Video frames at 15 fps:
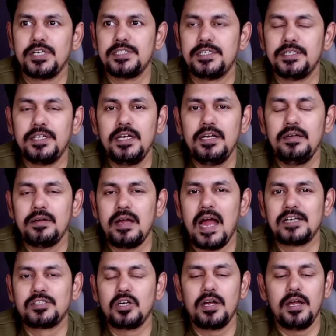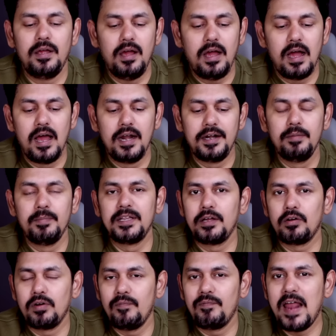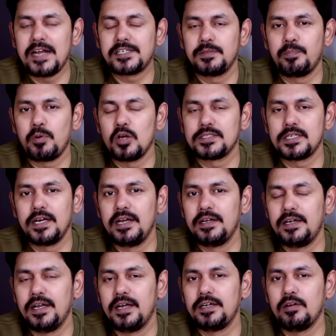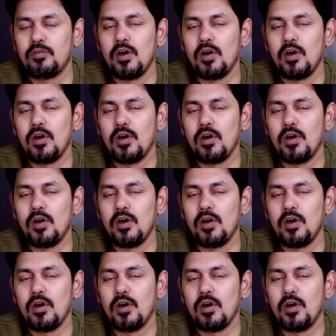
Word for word: చేసింది యాక్చువల్గా ఆల్రెడీ మన దగ్గర ఉన్న ఫ్లాగ్షిప్ ప్రాసెసర్ ఏంటి అంటే